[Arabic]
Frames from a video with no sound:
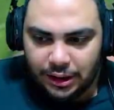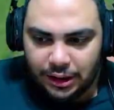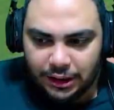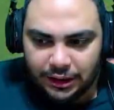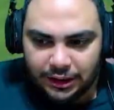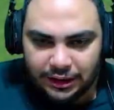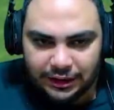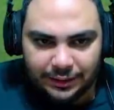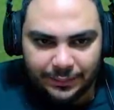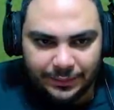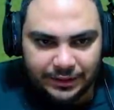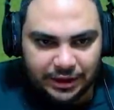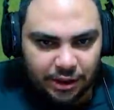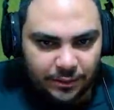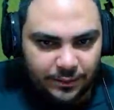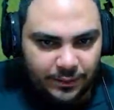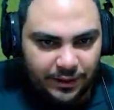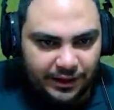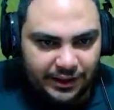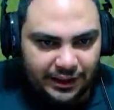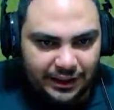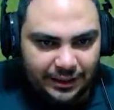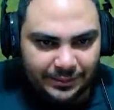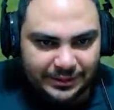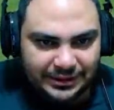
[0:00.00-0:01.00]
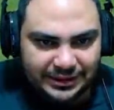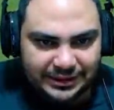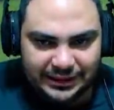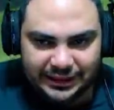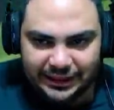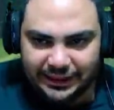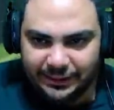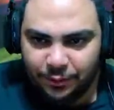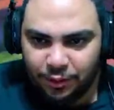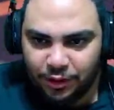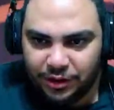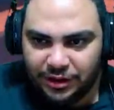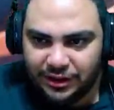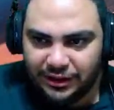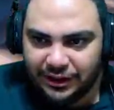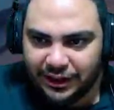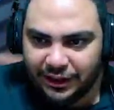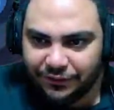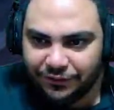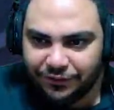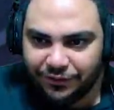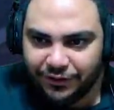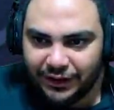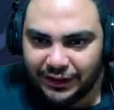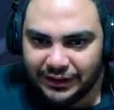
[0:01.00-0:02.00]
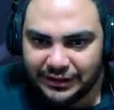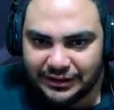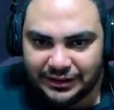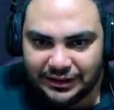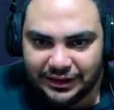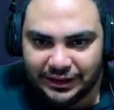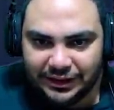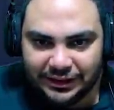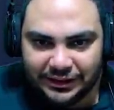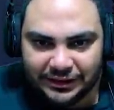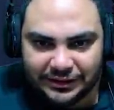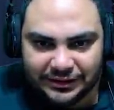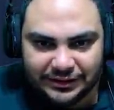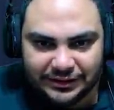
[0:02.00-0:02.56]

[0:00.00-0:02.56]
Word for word: احنا 8 4 لينا بس ايه ممكن نتغفل عايزين نركز